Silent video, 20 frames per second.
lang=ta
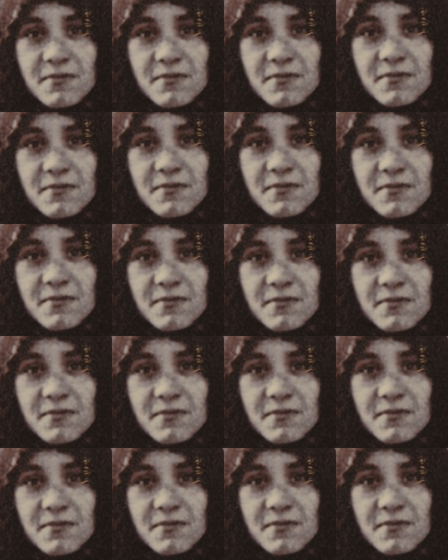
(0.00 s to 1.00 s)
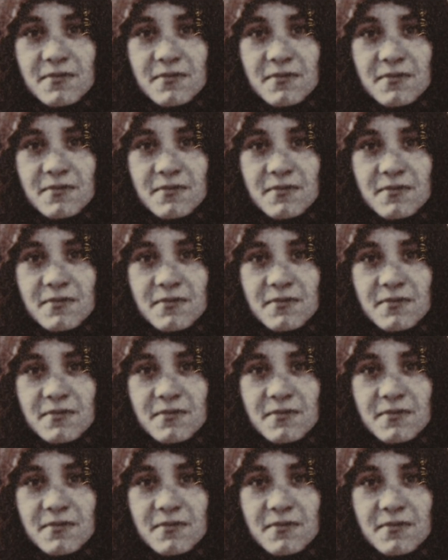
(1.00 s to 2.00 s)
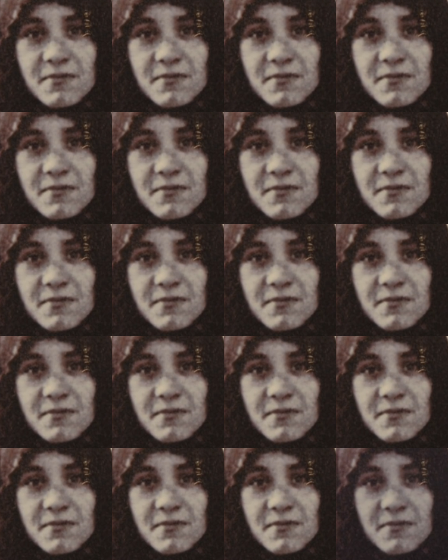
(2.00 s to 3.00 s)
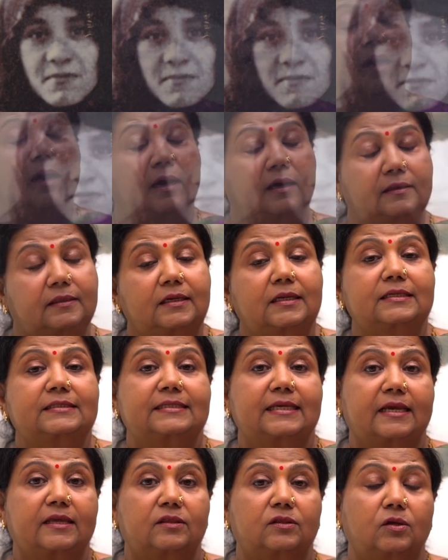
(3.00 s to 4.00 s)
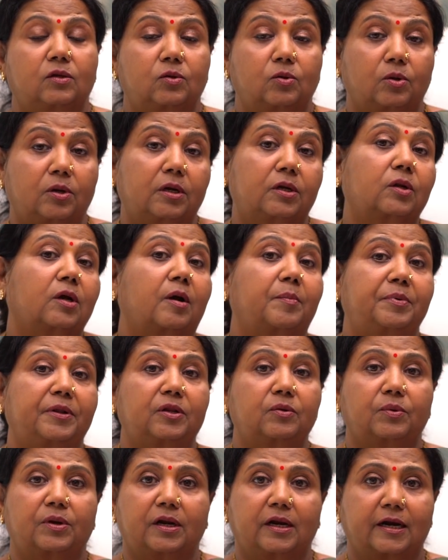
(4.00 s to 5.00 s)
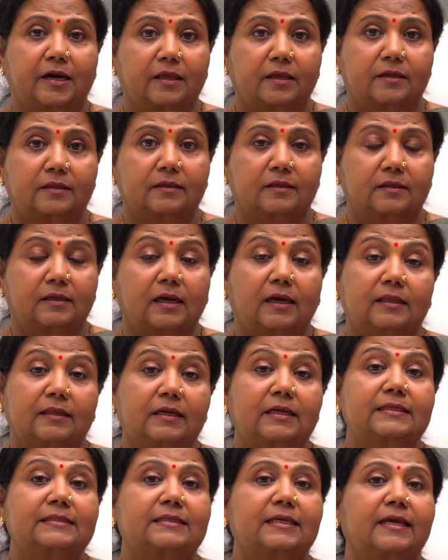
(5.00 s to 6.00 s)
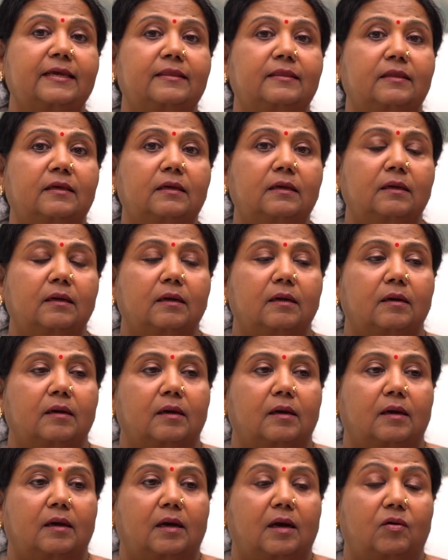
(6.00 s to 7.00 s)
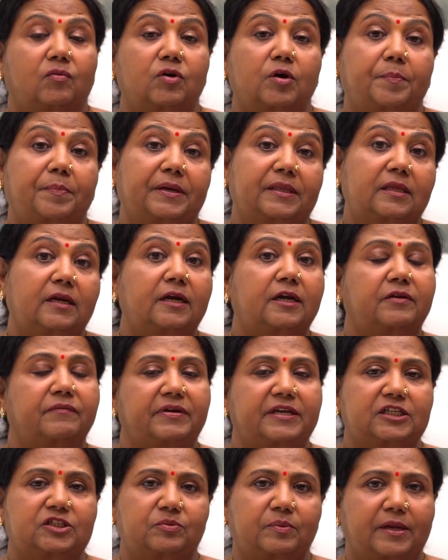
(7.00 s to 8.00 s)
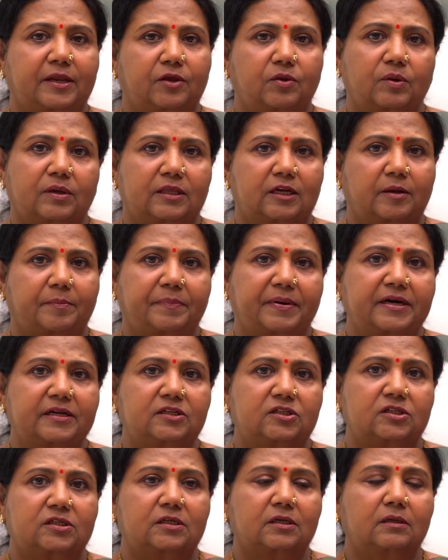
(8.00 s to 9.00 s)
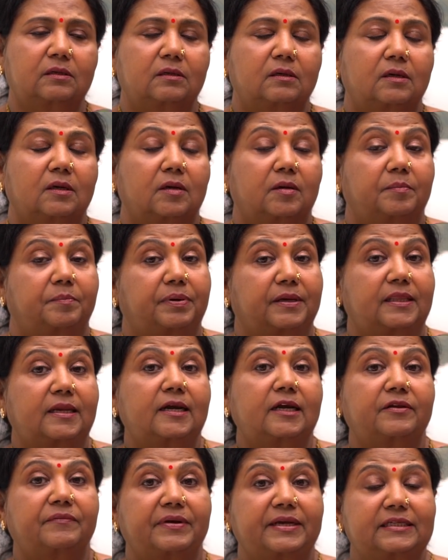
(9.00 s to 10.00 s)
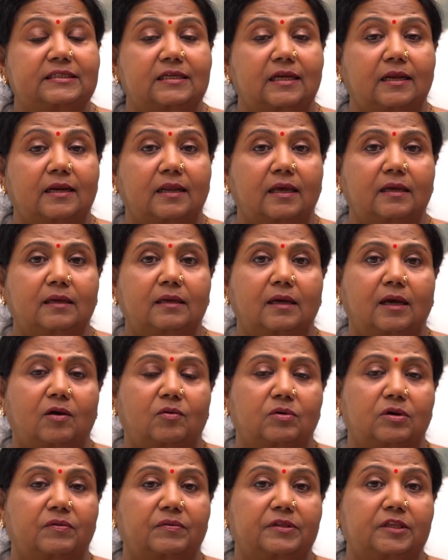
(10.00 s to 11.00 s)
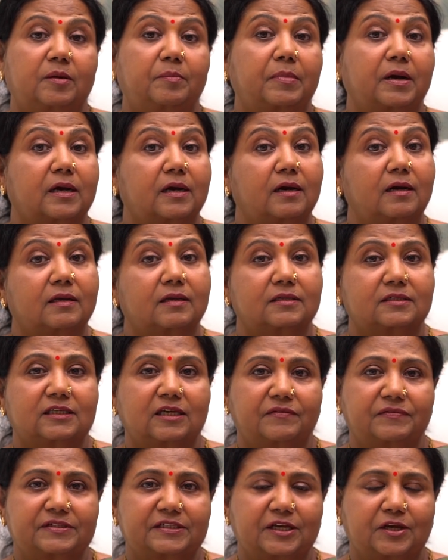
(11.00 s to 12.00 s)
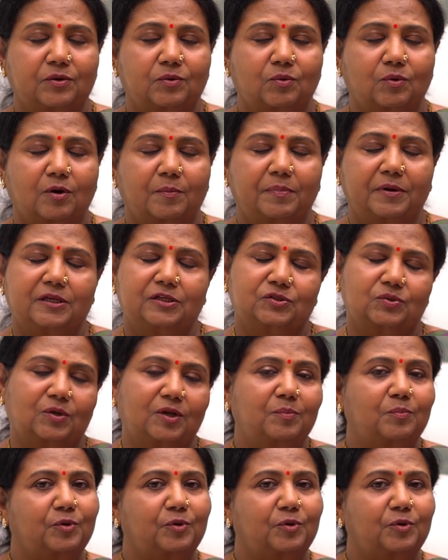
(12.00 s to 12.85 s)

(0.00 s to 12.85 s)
சர்வீஸ் சென்டர்ஸ்லாம் இருக்கும் சிஸ்டர்ஸ் இருக்கக்கூடிய சென்டர்ஸ் எல்லாம் அதில் சேர்ந்து லோரிட்டா அப்படின்னு ஒரு இடம் இருந்தது அதில் சேர்ந்து அவங்க பதினெட்டு வயசு வரைக்கும் அதில் படிச்சுட்டு பதினெட்டு வயசுலலாம் அவங்க வந்து மக்களுக்கு சேவை செய்யணும் அப்படின்னு சொல்லி